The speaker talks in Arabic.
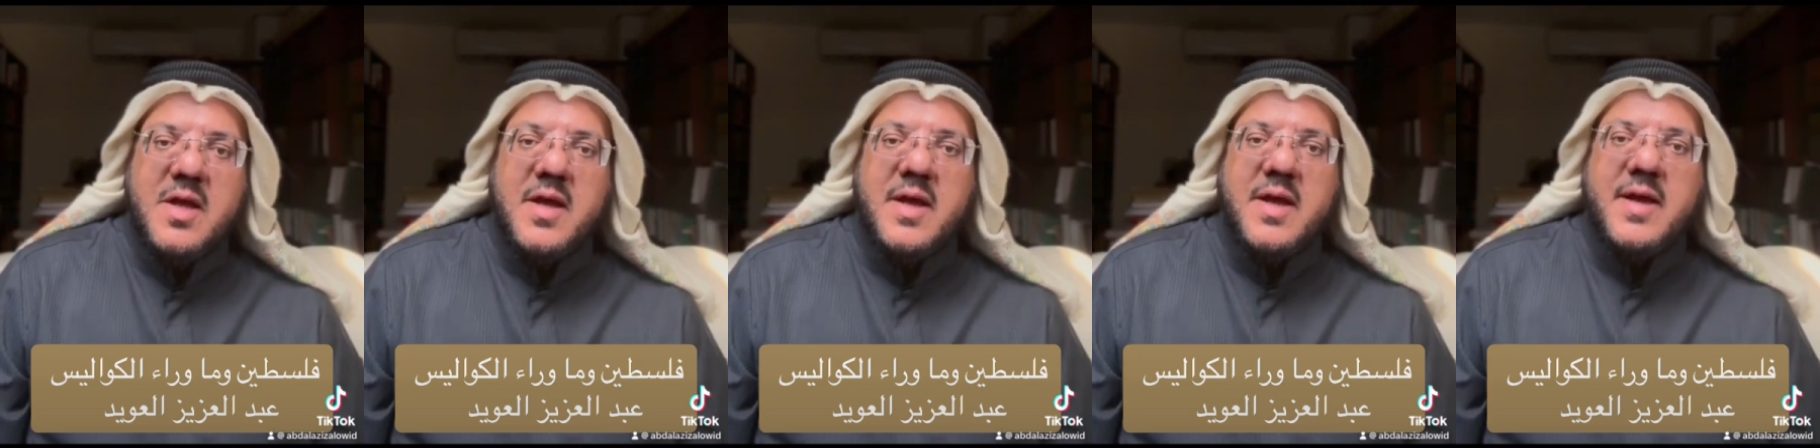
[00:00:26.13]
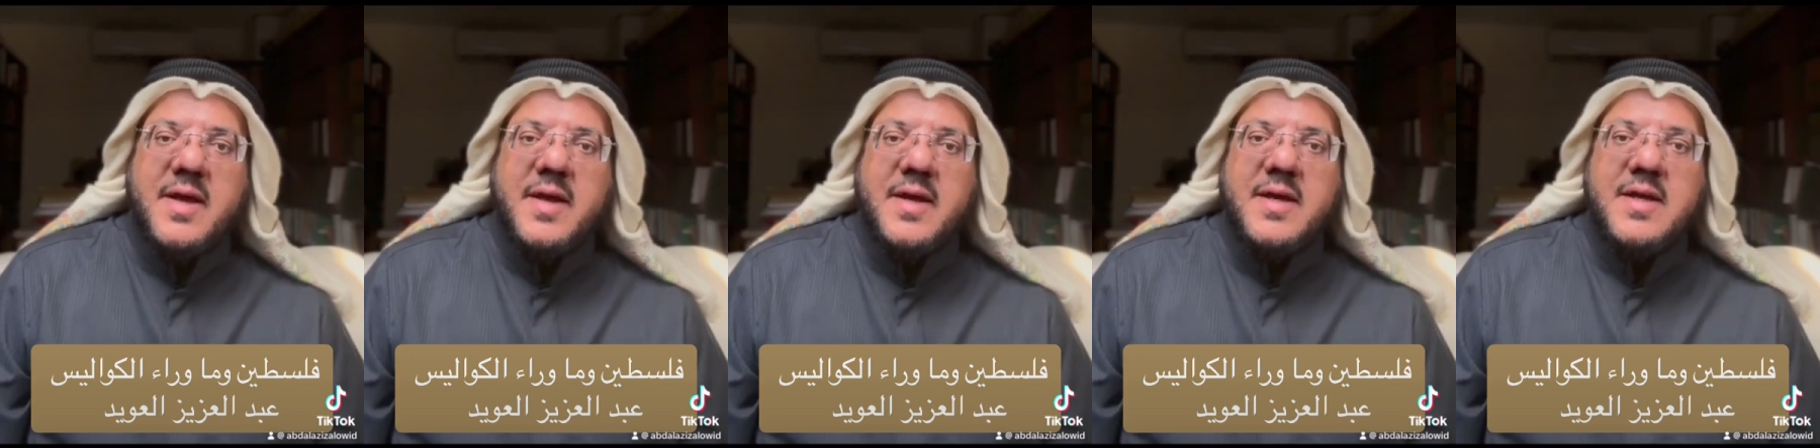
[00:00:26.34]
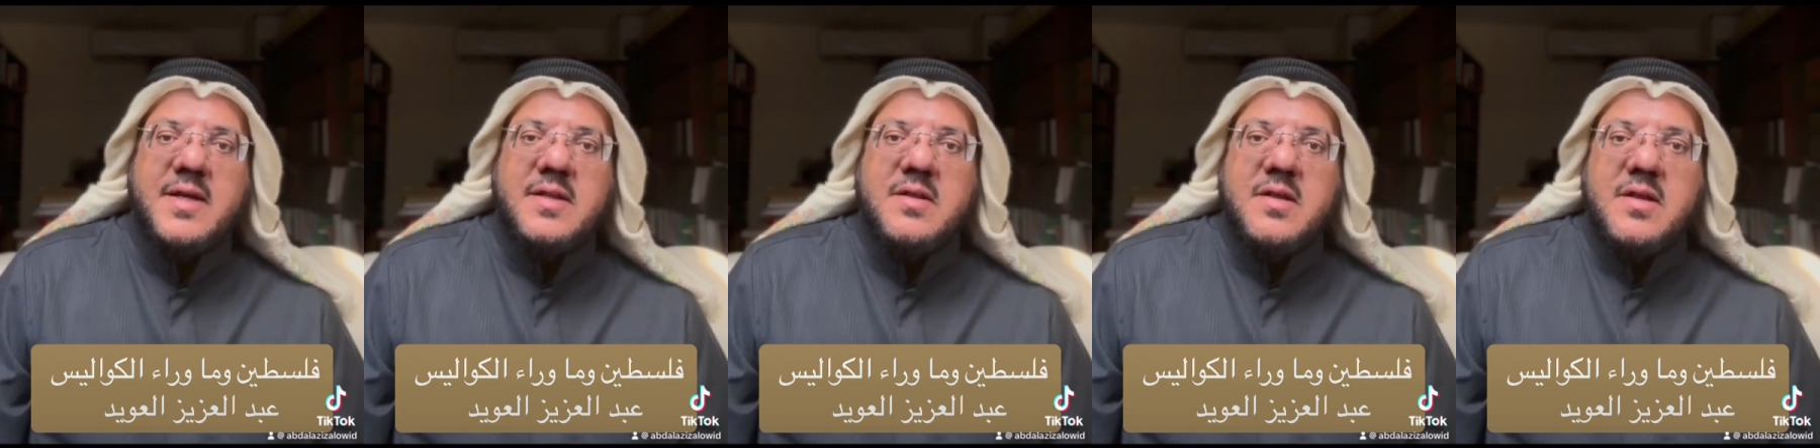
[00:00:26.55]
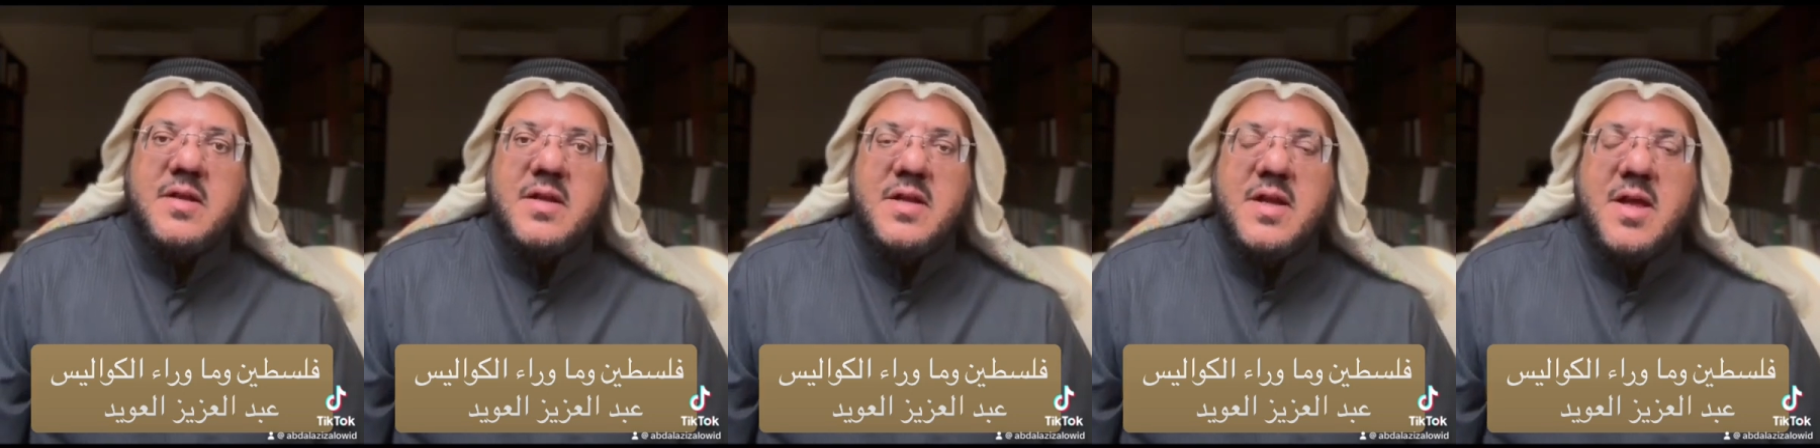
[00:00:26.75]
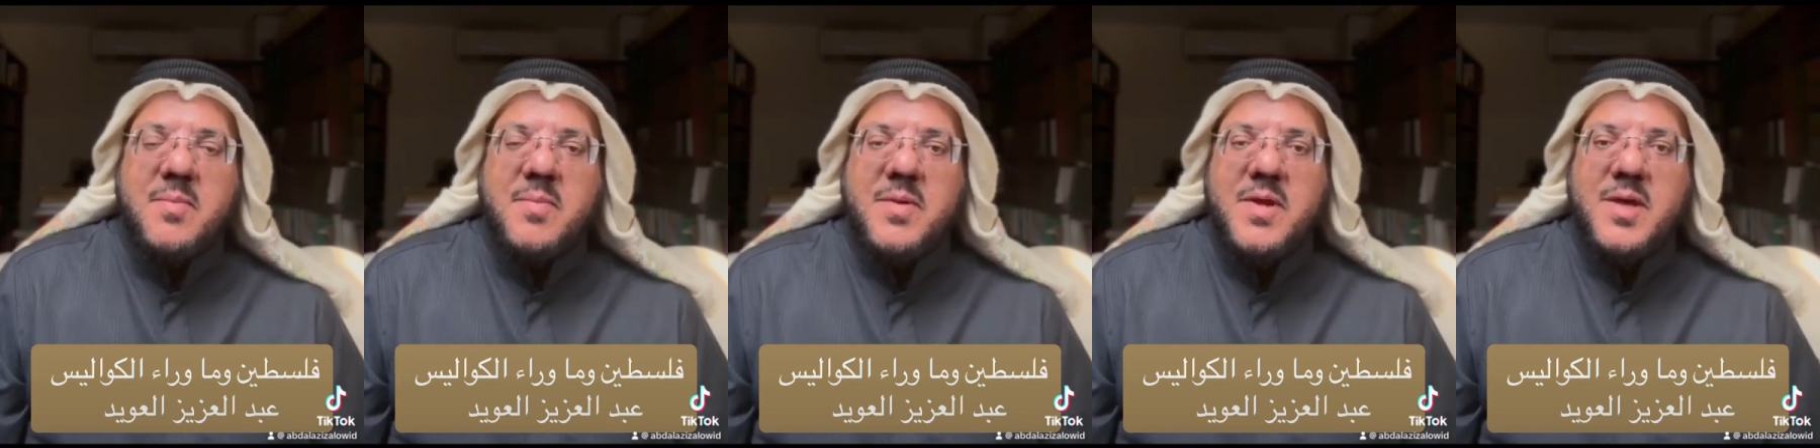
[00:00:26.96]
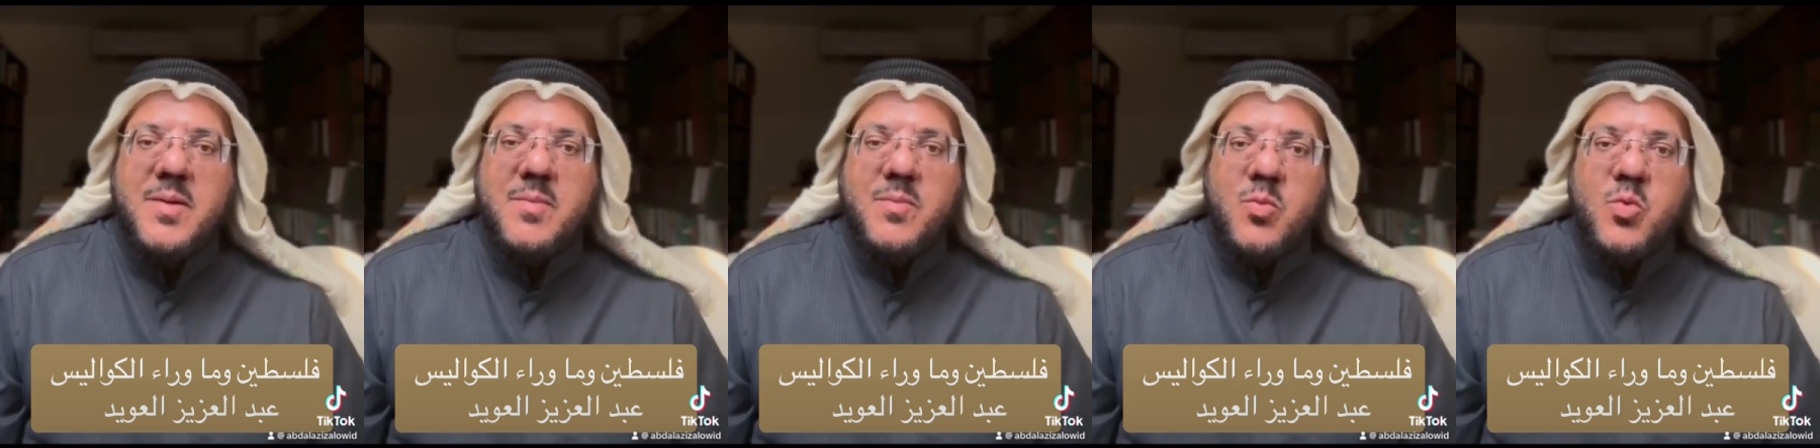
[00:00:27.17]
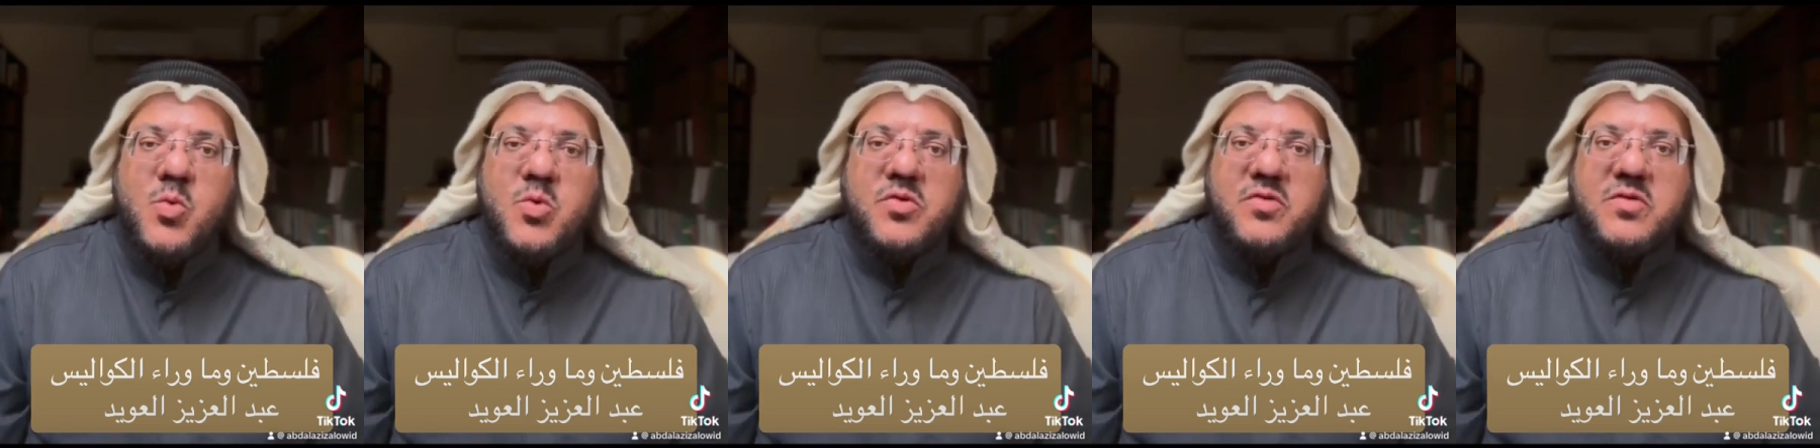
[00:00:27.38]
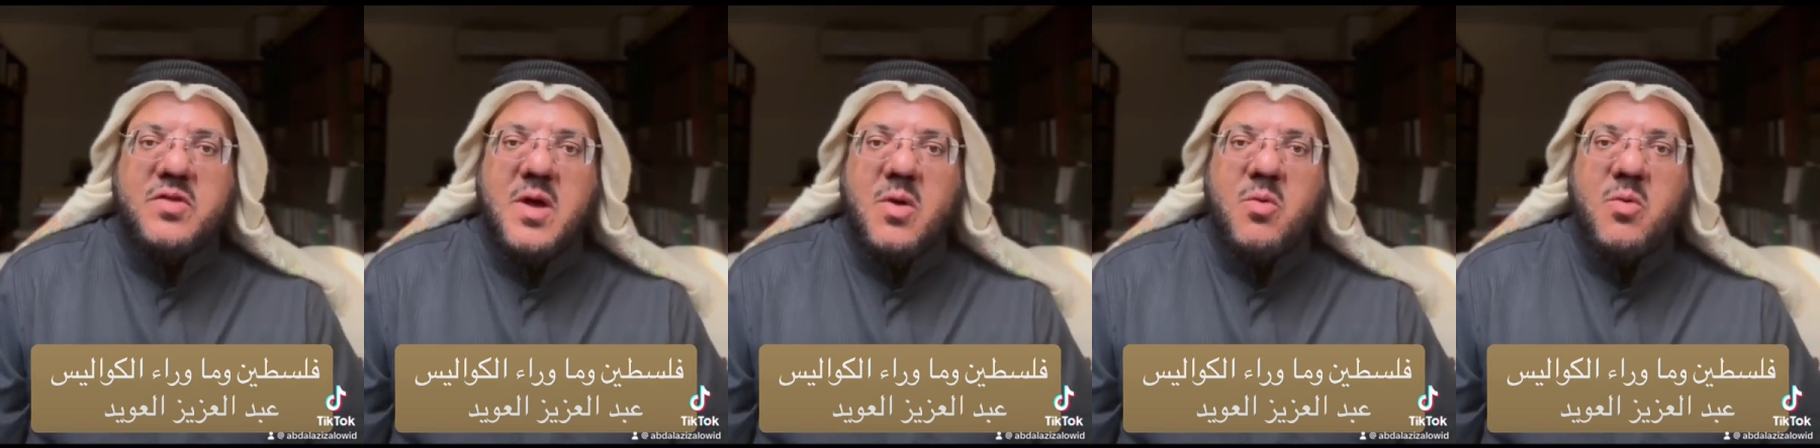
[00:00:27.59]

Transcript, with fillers: عيد النبي موسى